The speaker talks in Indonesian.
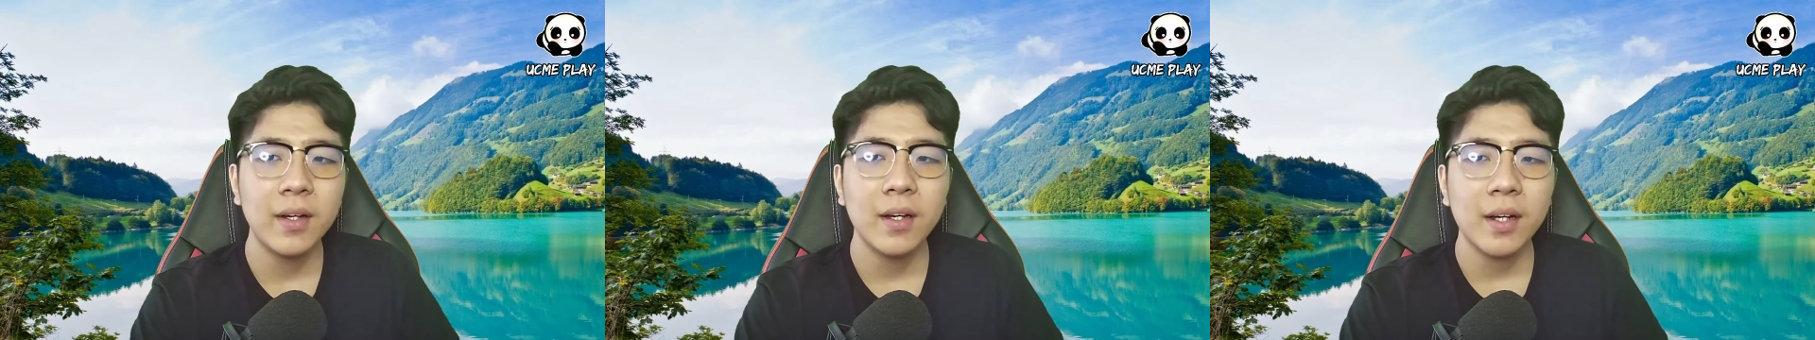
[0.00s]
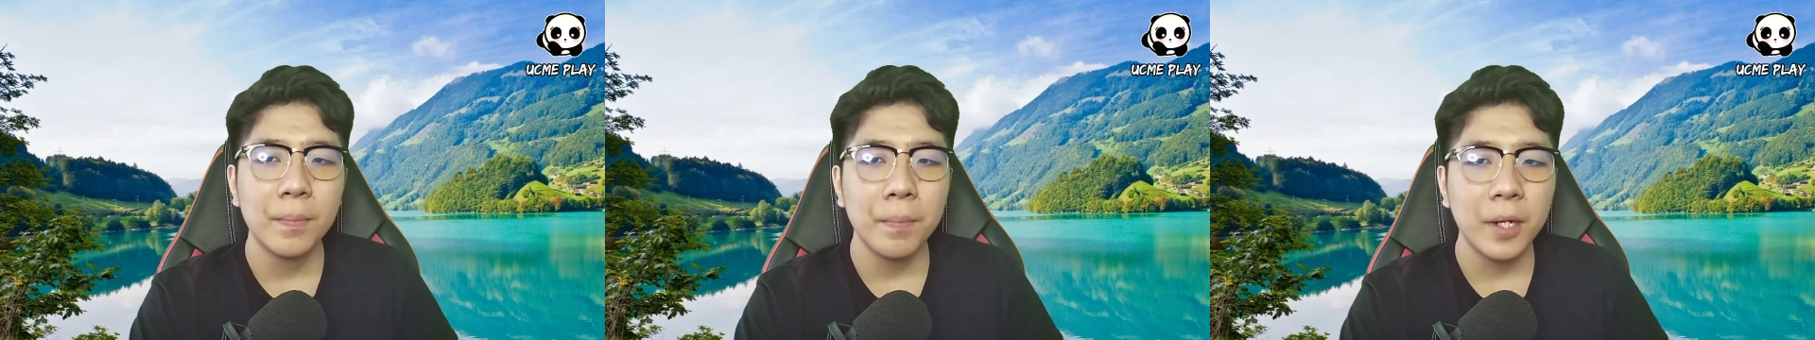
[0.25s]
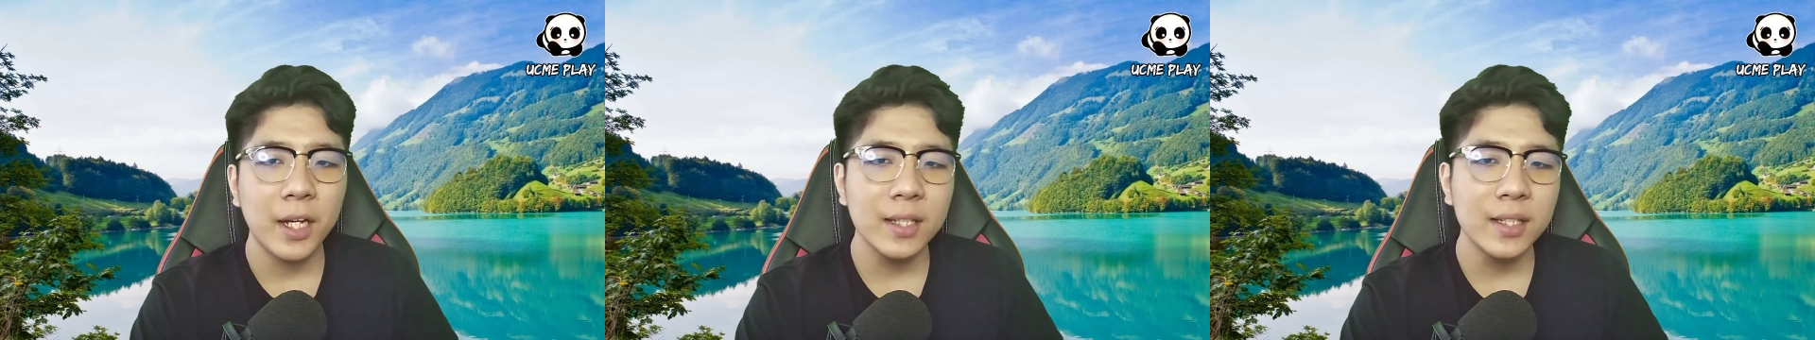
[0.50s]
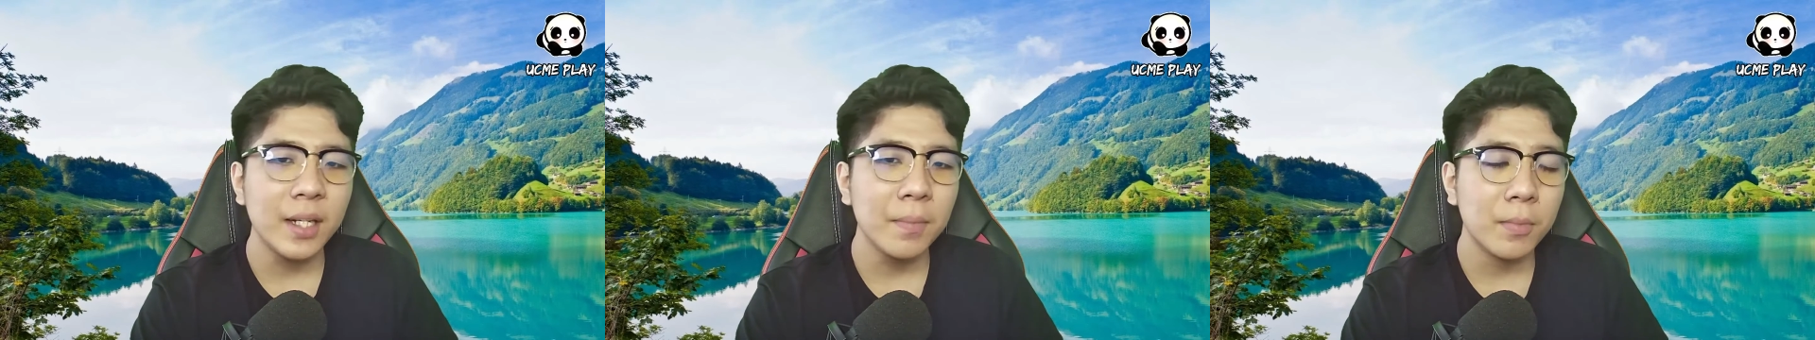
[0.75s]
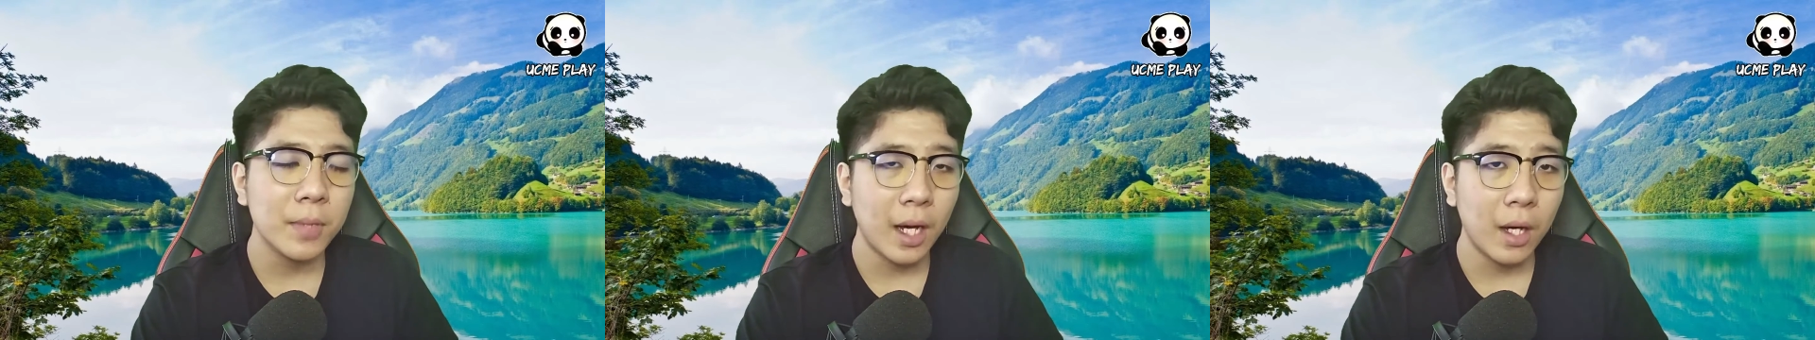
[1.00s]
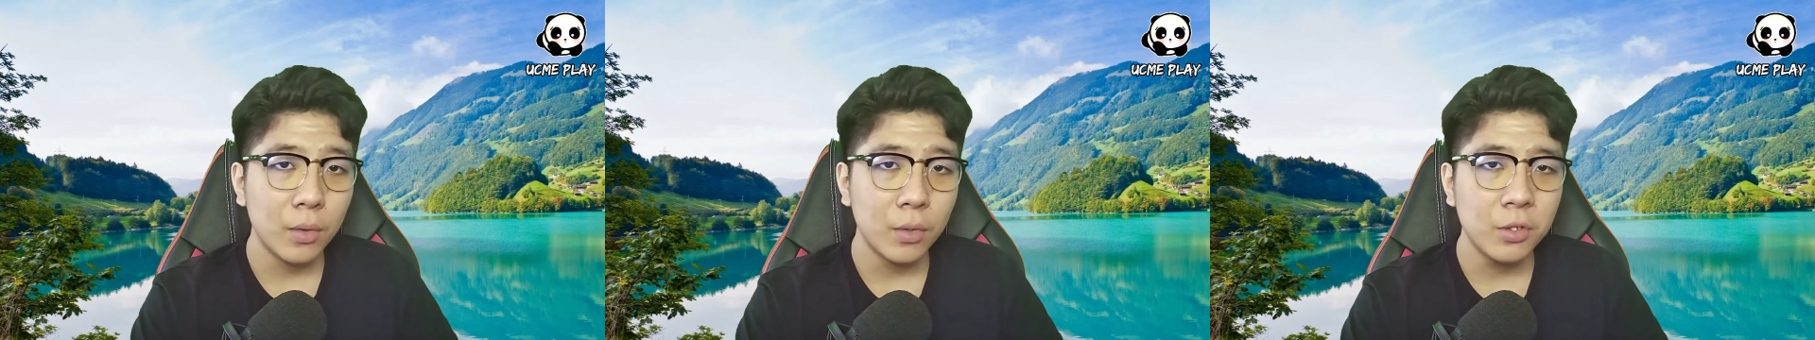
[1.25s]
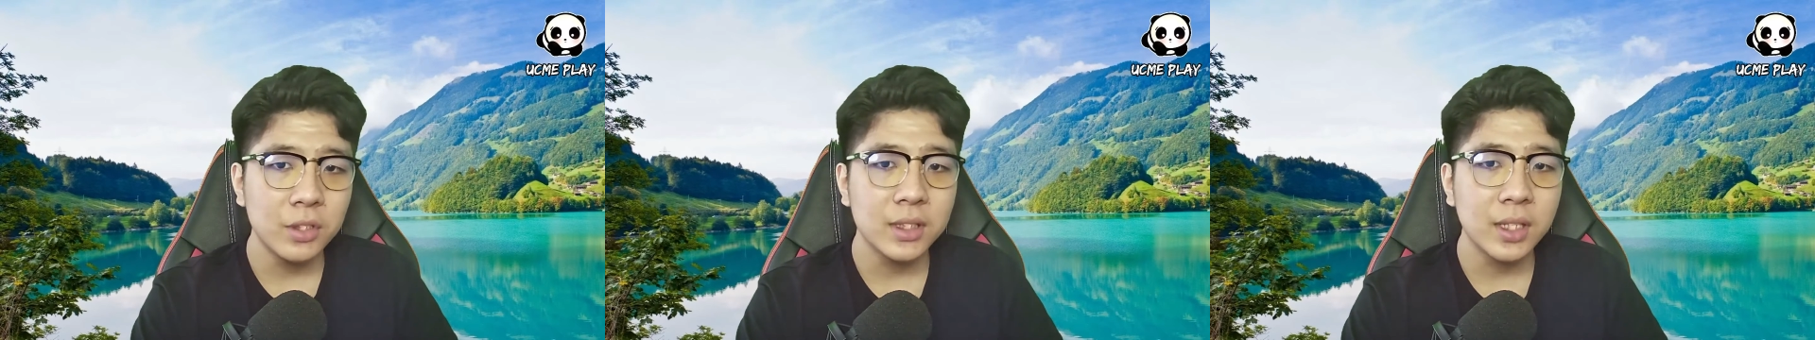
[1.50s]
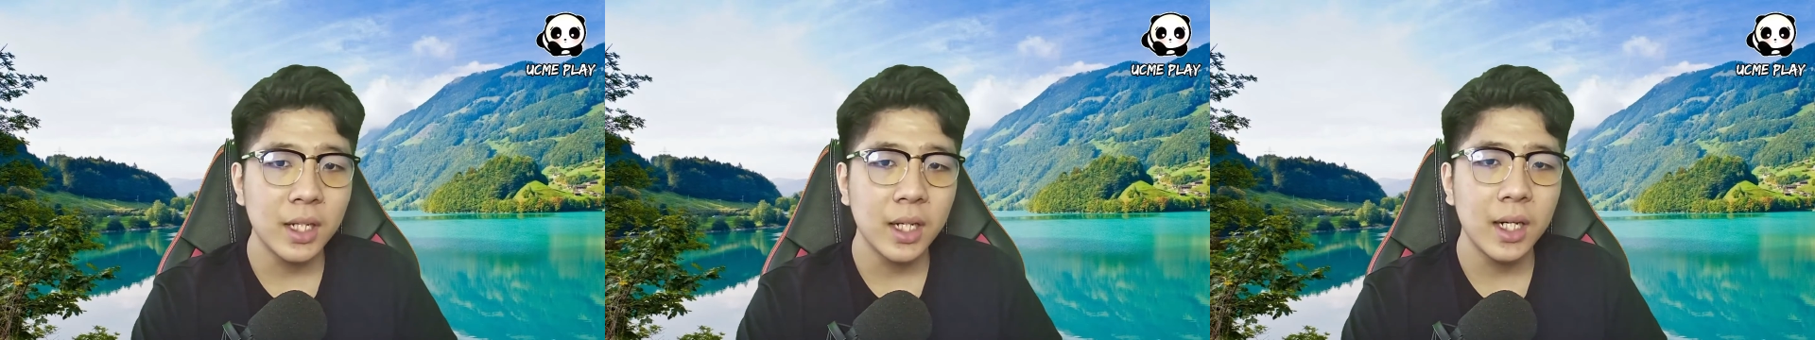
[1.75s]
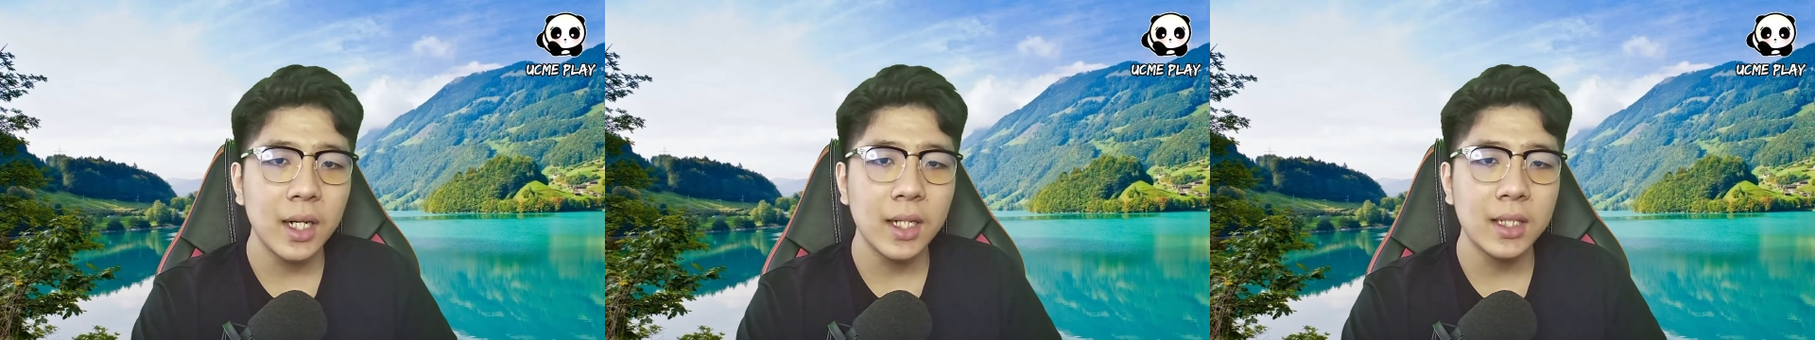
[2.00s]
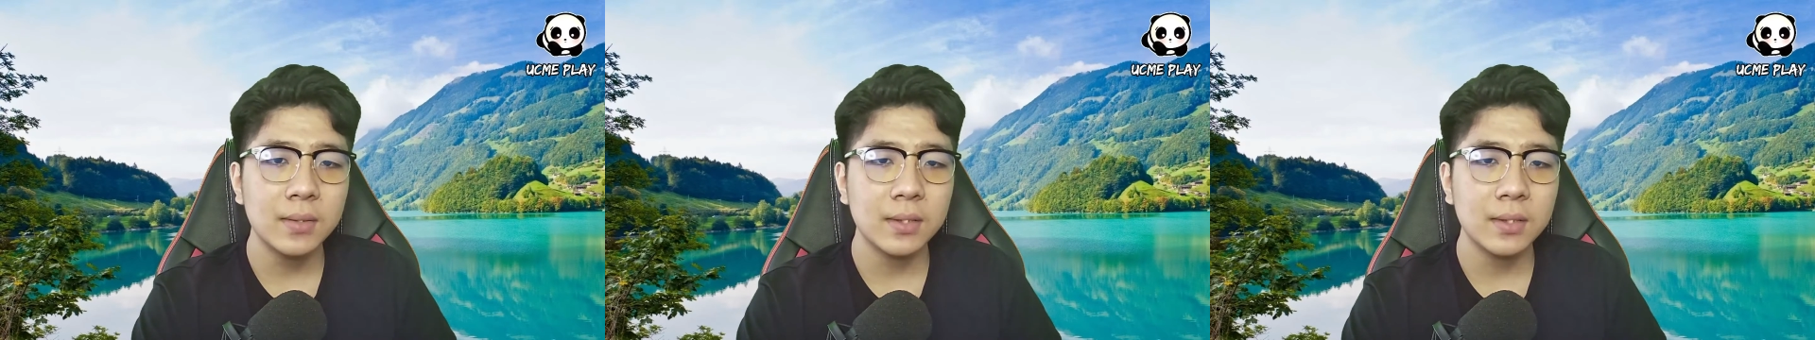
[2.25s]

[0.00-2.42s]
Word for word: Bagi Anda yang belum tahu, saya akan